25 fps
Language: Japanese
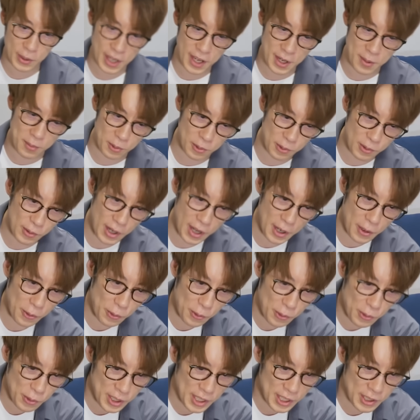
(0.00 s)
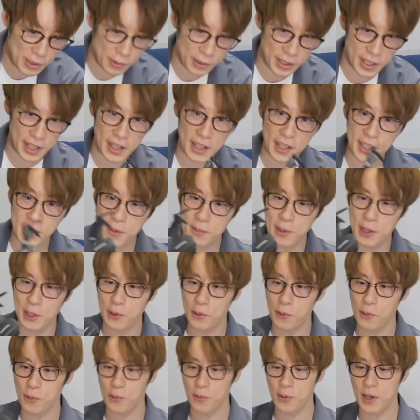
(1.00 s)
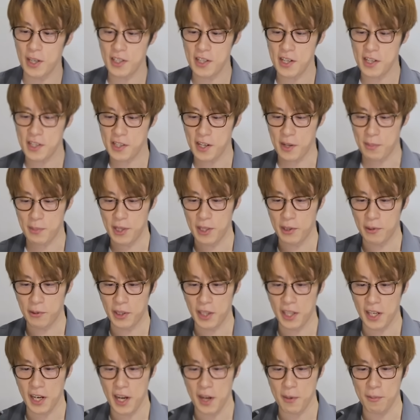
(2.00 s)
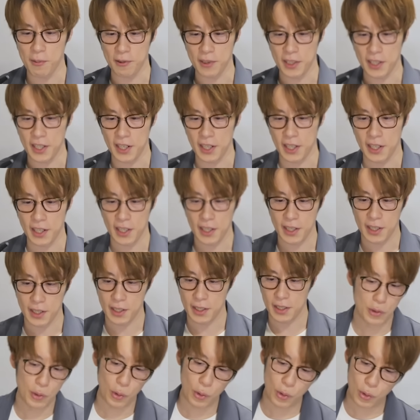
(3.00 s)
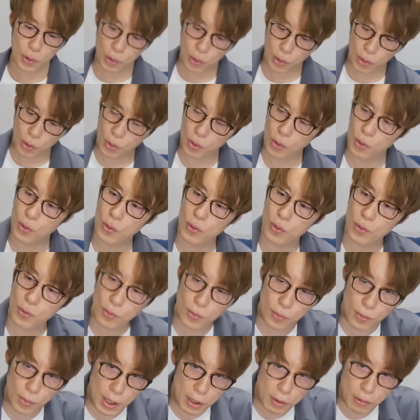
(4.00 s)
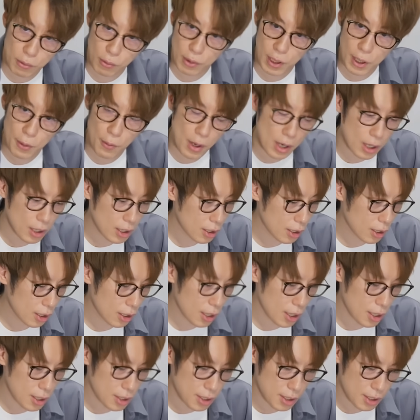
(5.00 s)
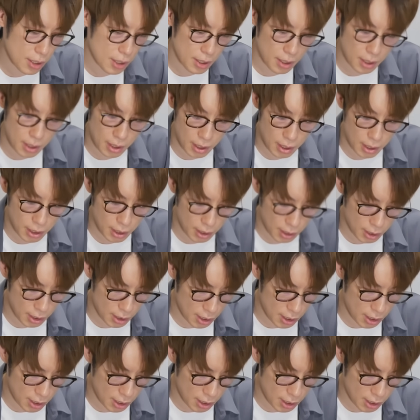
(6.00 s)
ないものが多いよね。今んとこグラサンしかピンときてないもんね。ドローンはこれわかんねえ